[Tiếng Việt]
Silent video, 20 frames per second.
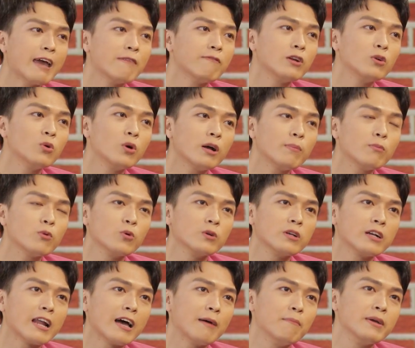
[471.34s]
em vẫn luôn ấp ủ
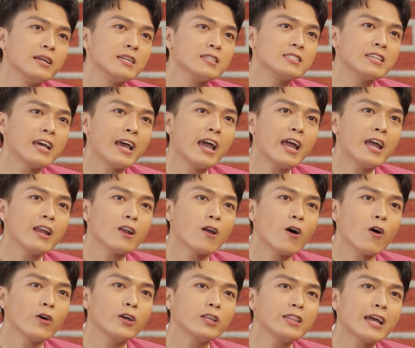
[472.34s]
rằng là mình sẽ
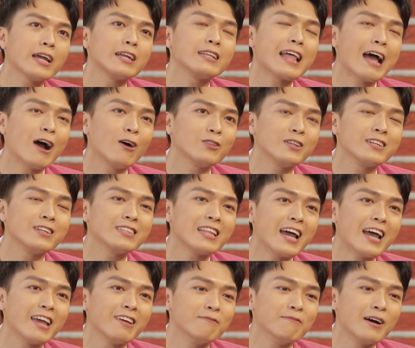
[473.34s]
nói thành thạo tiếng
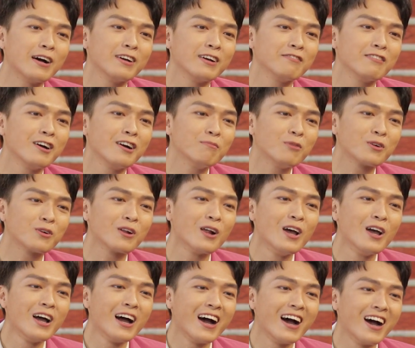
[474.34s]
tày và với một
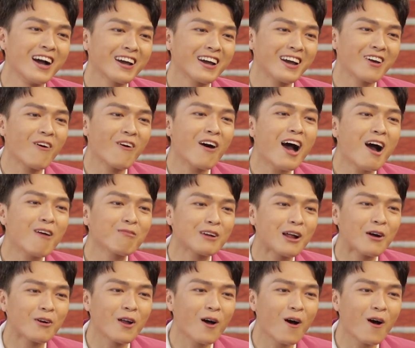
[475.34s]
uh, khóa học nào